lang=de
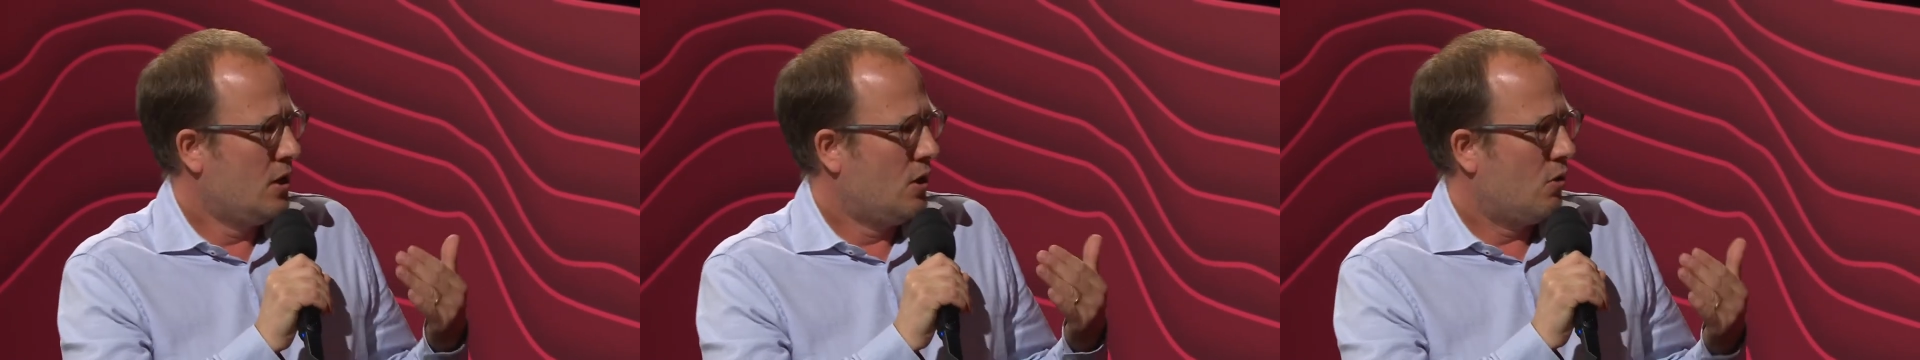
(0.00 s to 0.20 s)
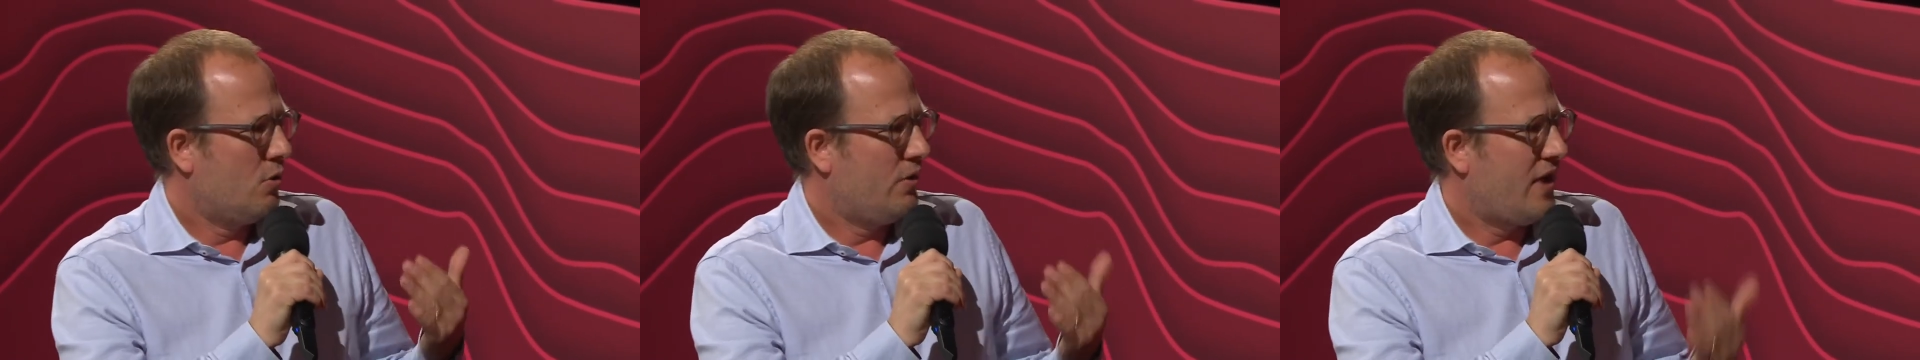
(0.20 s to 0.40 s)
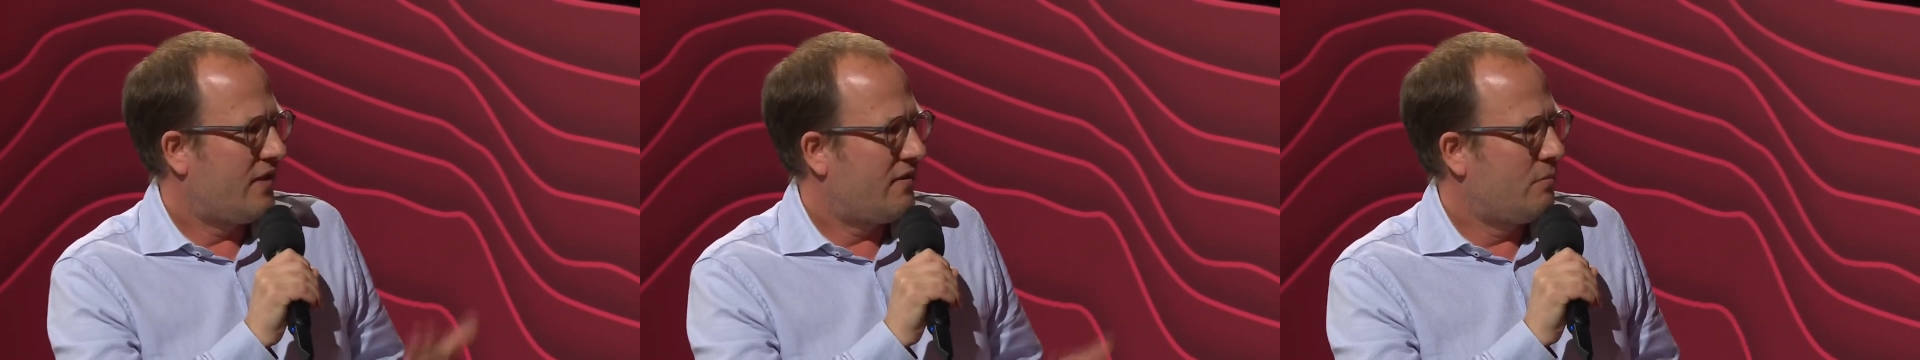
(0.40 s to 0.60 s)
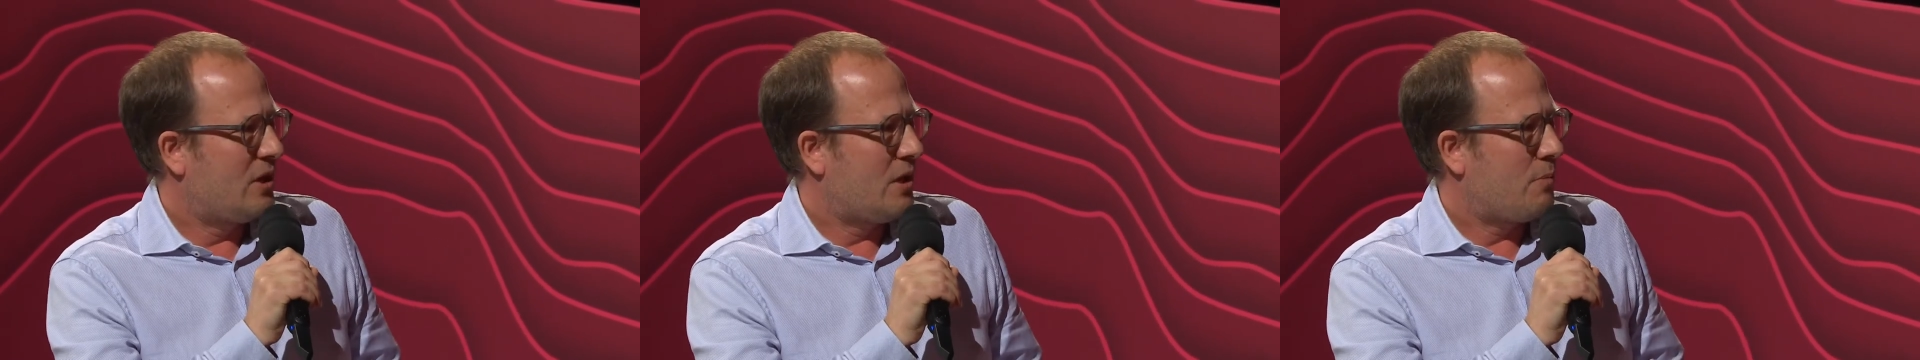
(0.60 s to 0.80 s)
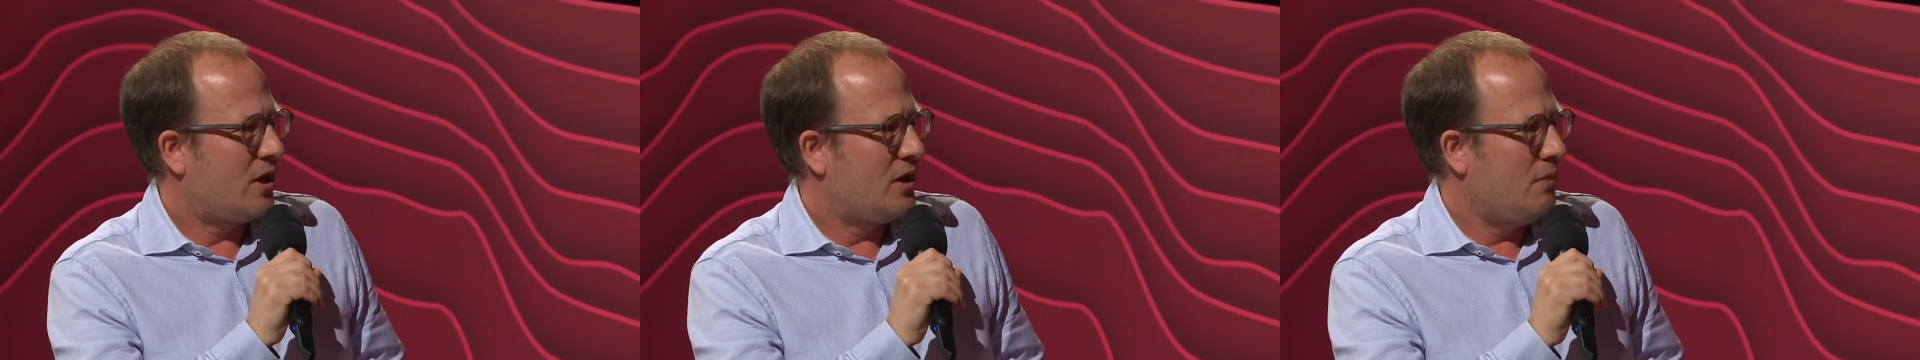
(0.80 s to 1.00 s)
Und jetzt mit
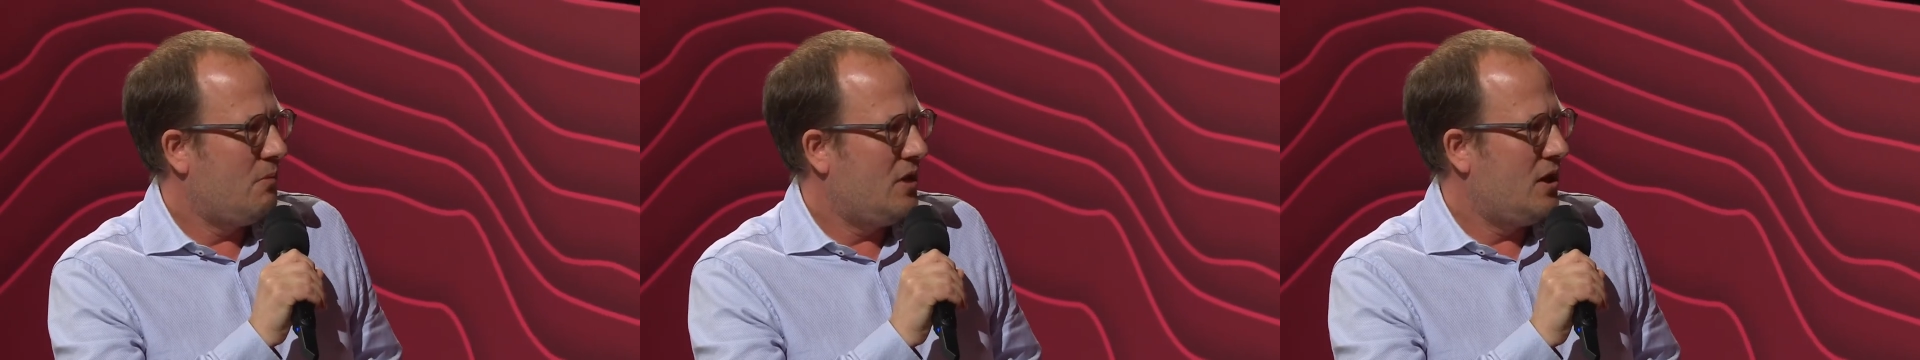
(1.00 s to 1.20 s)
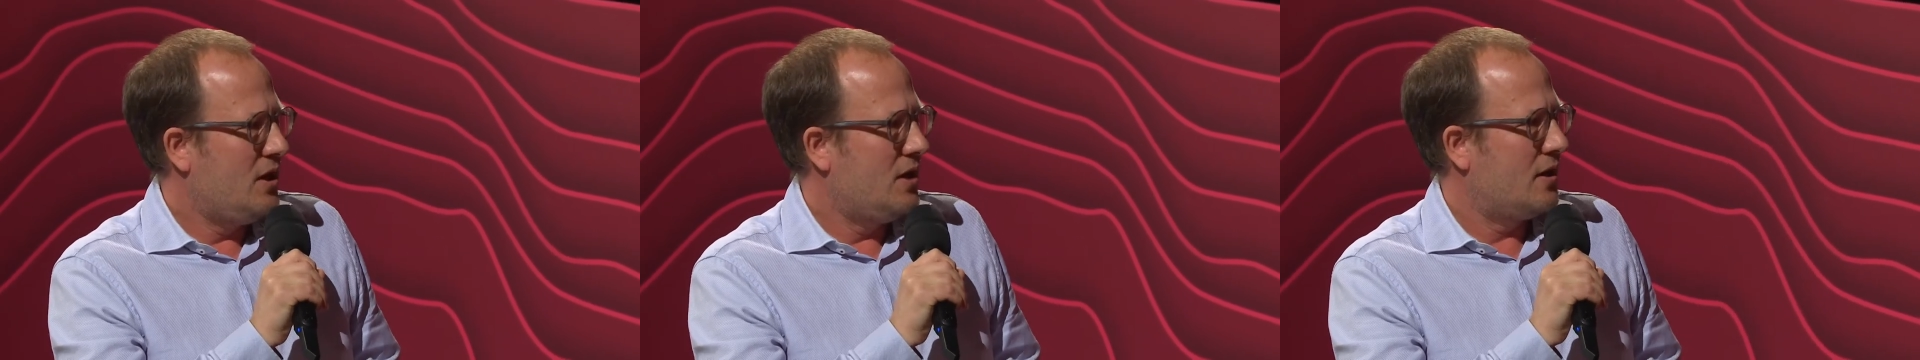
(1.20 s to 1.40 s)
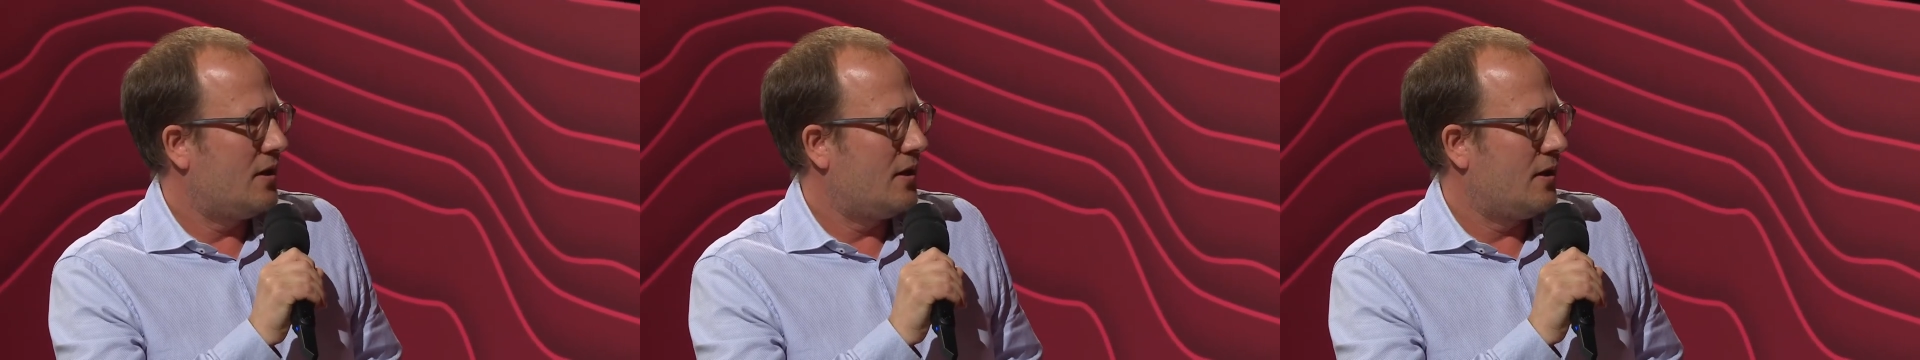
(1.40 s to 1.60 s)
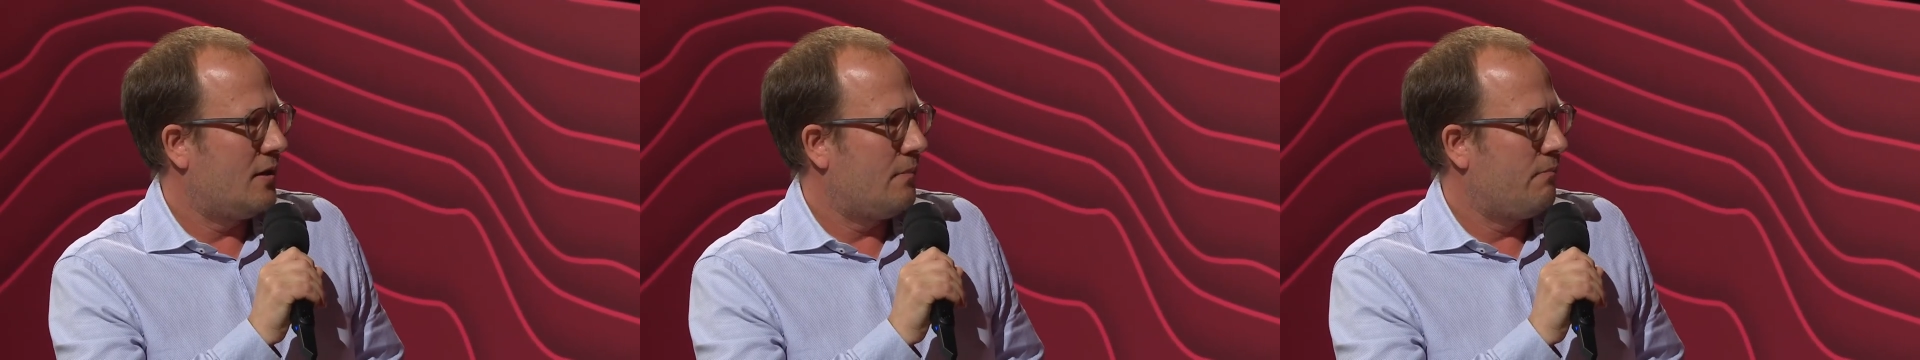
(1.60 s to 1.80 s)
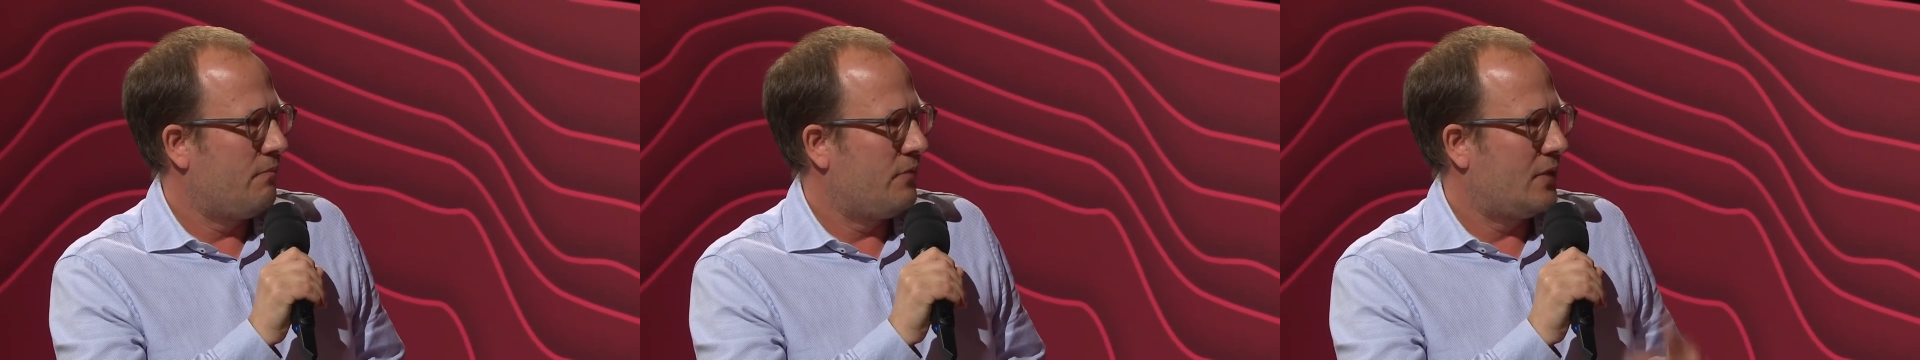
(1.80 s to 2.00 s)
der Pandemie
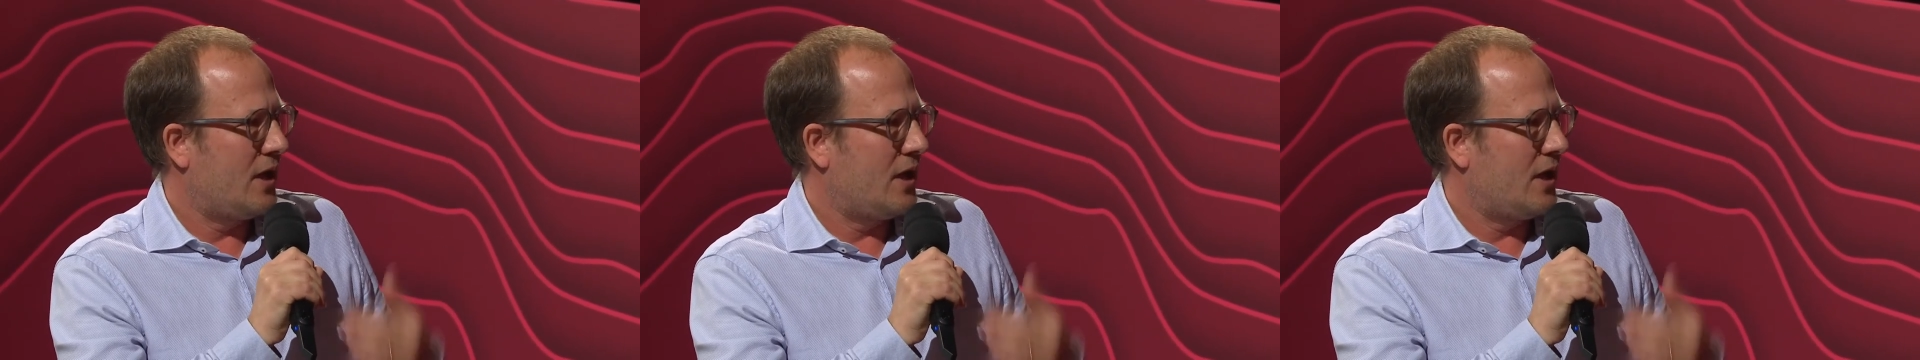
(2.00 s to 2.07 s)
ähm,